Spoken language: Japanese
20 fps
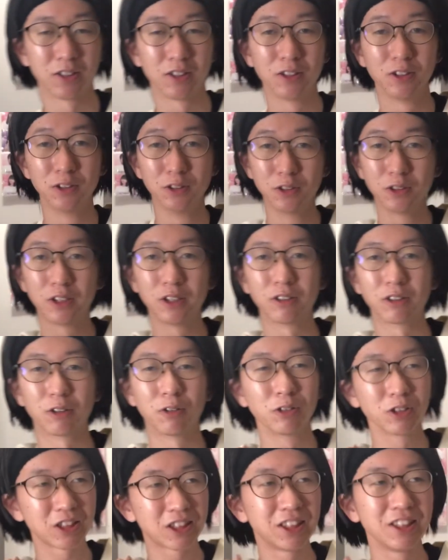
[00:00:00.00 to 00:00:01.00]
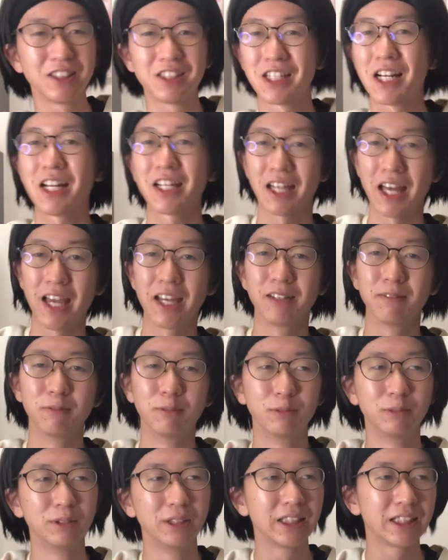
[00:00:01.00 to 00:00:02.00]
言うっていうのはほんと信じられない
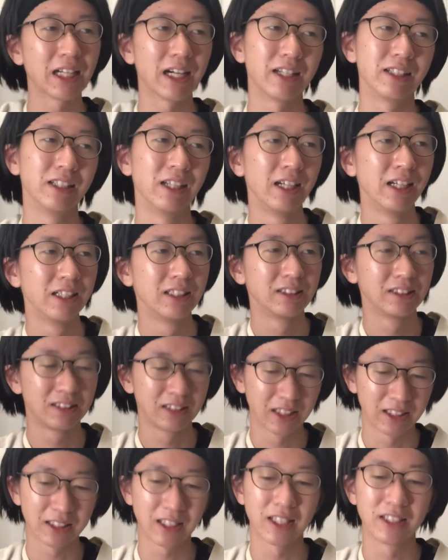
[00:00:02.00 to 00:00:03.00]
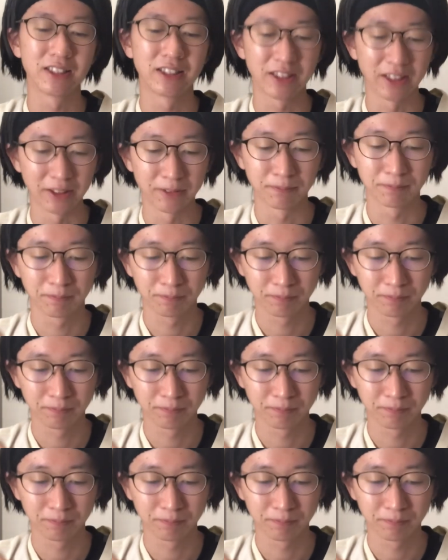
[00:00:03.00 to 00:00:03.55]
もう理解しがたいし